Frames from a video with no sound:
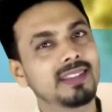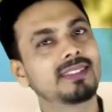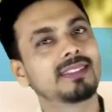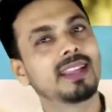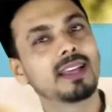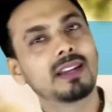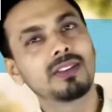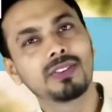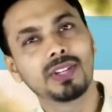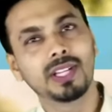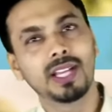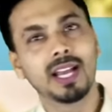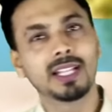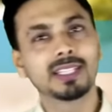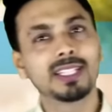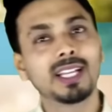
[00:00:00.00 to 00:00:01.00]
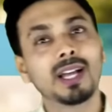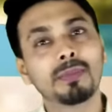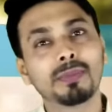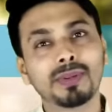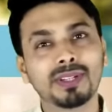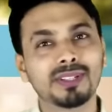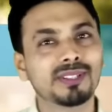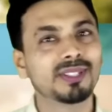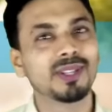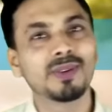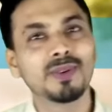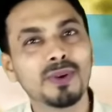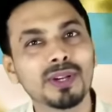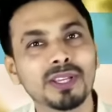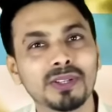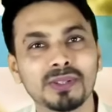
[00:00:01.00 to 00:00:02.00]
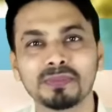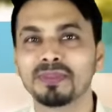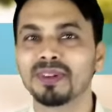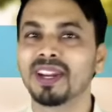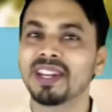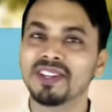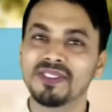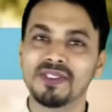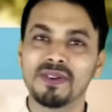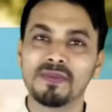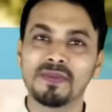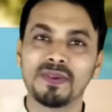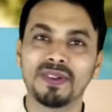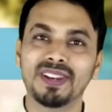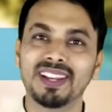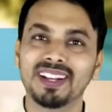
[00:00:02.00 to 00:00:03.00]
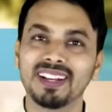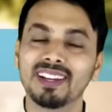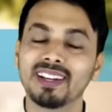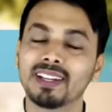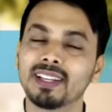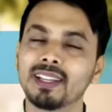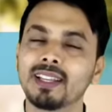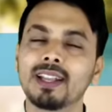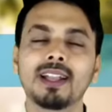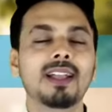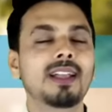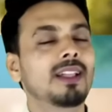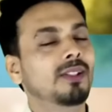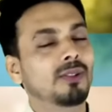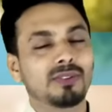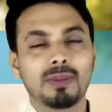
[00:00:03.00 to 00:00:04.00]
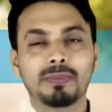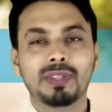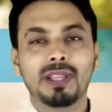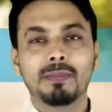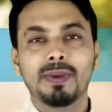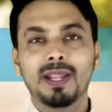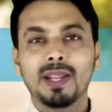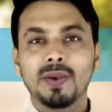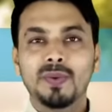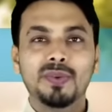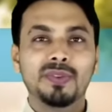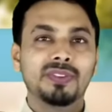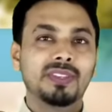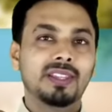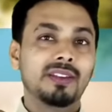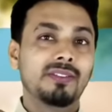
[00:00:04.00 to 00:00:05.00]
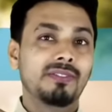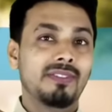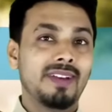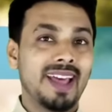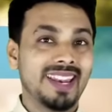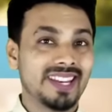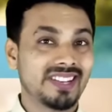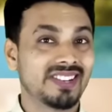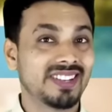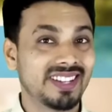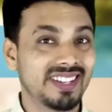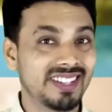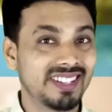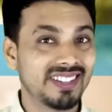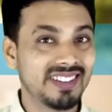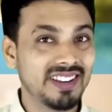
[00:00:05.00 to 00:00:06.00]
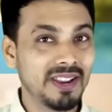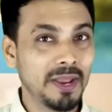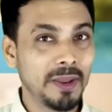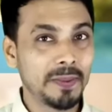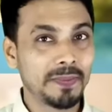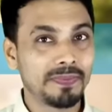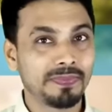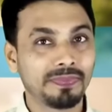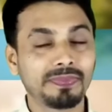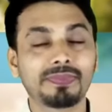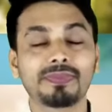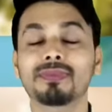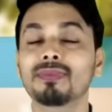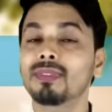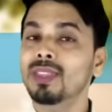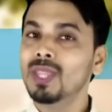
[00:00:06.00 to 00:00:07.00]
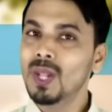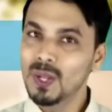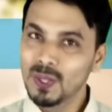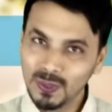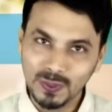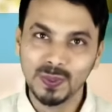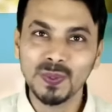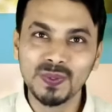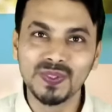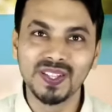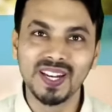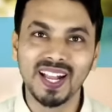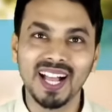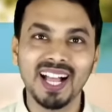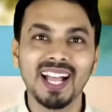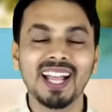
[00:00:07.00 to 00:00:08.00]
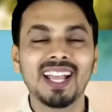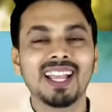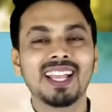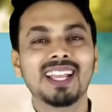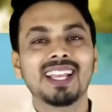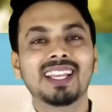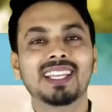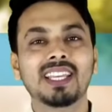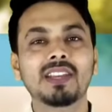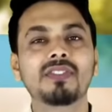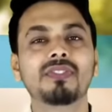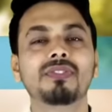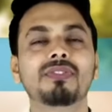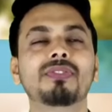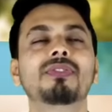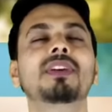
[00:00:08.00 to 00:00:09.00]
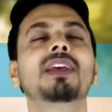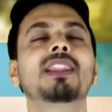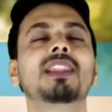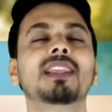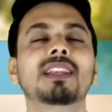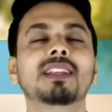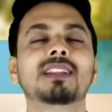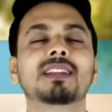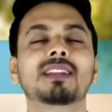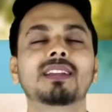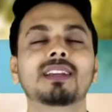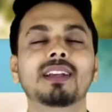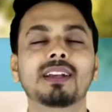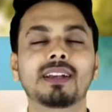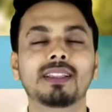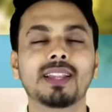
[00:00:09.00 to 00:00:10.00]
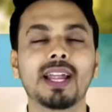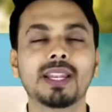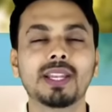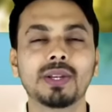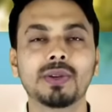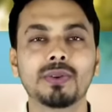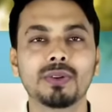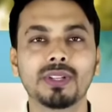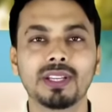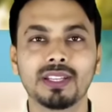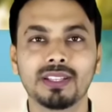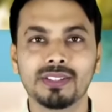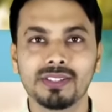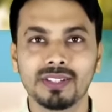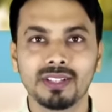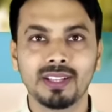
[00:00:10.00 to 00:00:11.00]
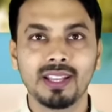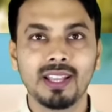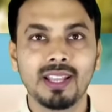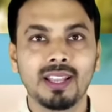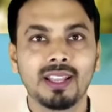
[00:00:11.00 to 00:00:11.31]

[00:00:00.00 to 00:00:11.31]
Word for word: ये सारी शिकायतें आपके अंदर होगी उस पुरानी जॉब को लेकर के तो सबसे पहले उससे वैनिश कीजिए दूसरा कि फील इट ग्रैटिट्यूड कीजिए